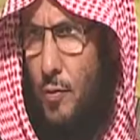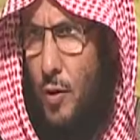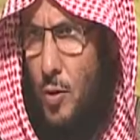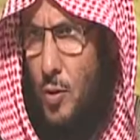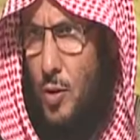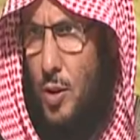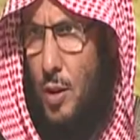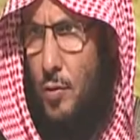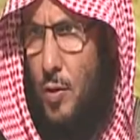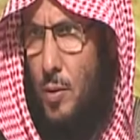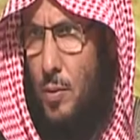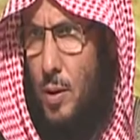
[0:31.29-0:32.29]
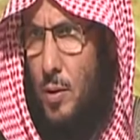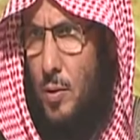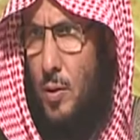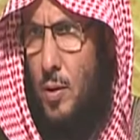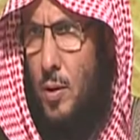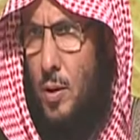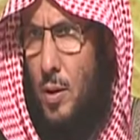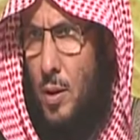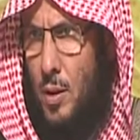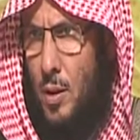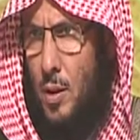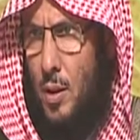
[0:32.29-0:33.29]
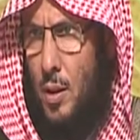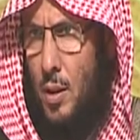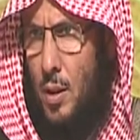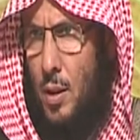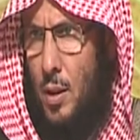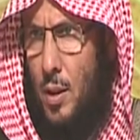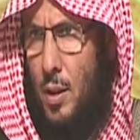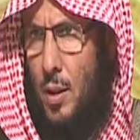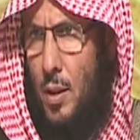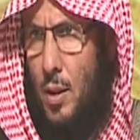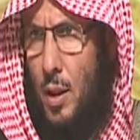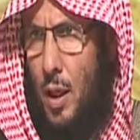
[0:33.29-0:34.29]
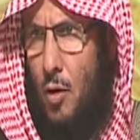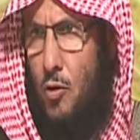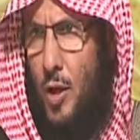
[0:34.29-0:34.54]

فقلت استغفر يعني بعضهم يريد او